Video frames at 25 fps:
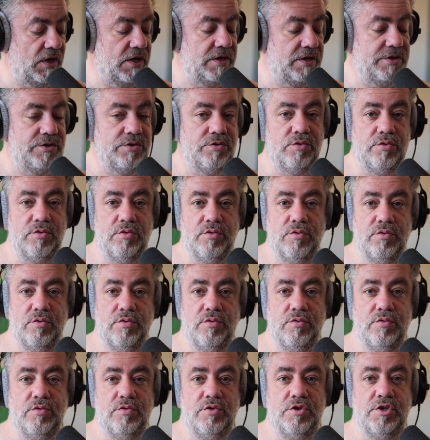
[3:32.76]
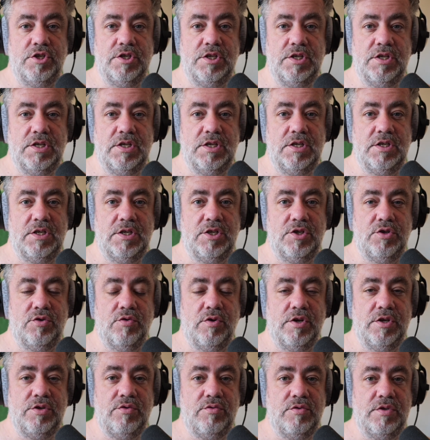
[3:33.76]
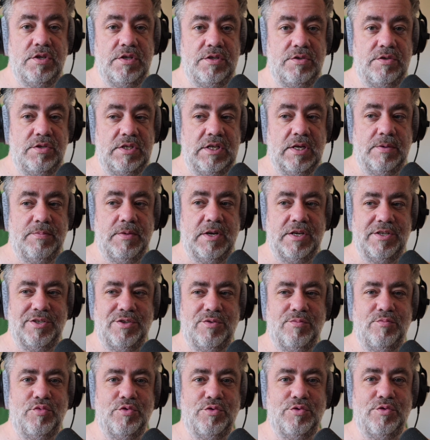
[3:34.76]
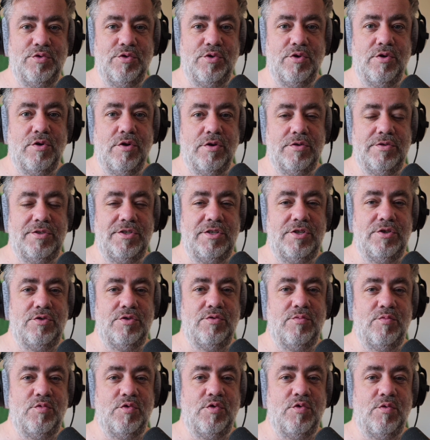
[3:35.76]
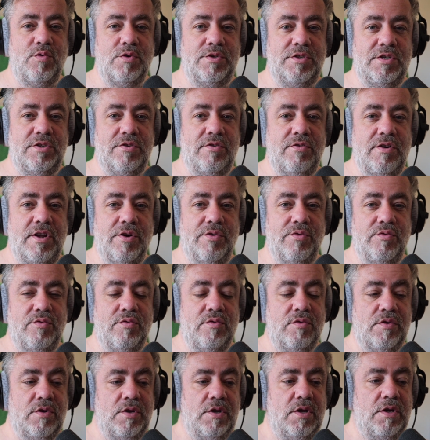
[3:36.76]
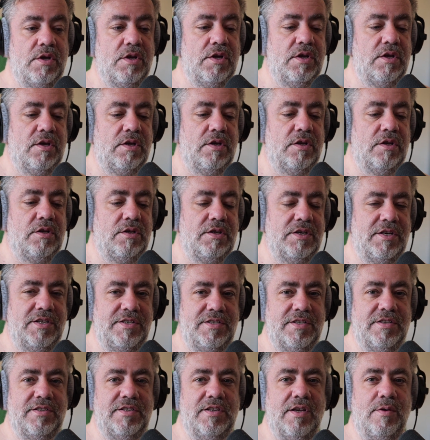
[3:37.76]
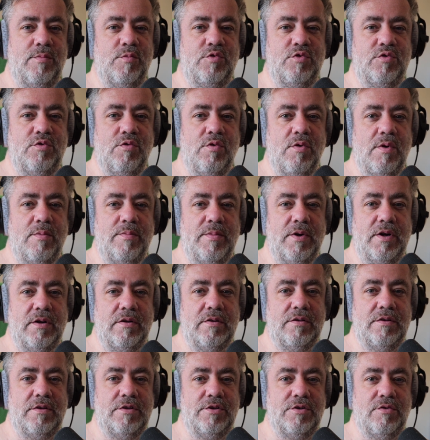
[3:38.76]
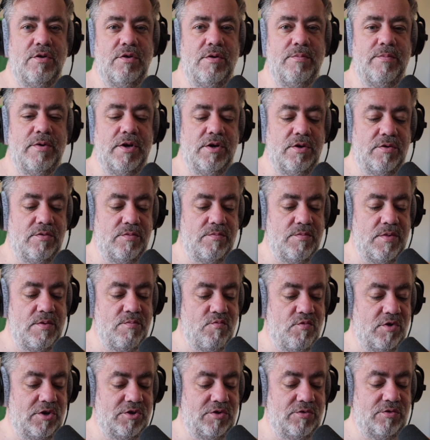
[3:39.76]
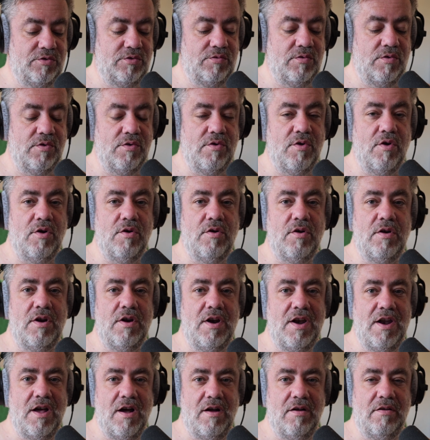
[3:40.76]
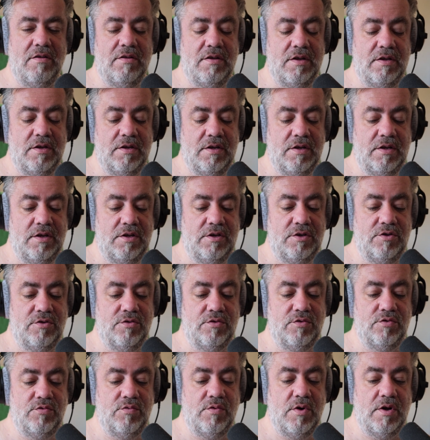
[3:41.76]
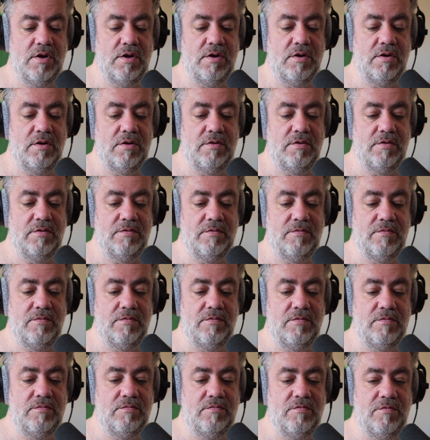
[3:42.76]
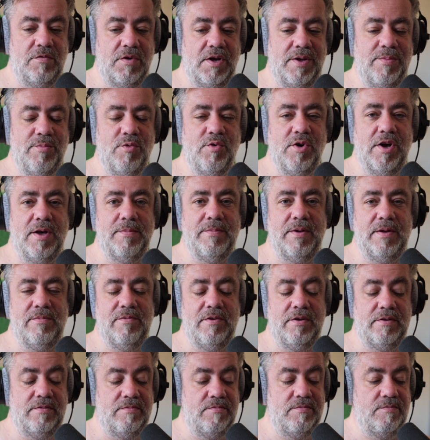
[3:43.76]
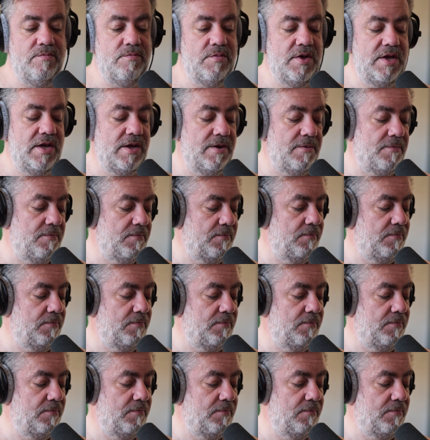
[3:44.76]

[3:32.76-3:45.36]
Est-ce que j'aurais du désir, par exemple, pour ce corps si je me croisais dans la rue Très sincèrement, je ne crois pas. Je ne crois pas que même moi, j'en sois encore là. J'en sois euh, vraiment capable. Mais,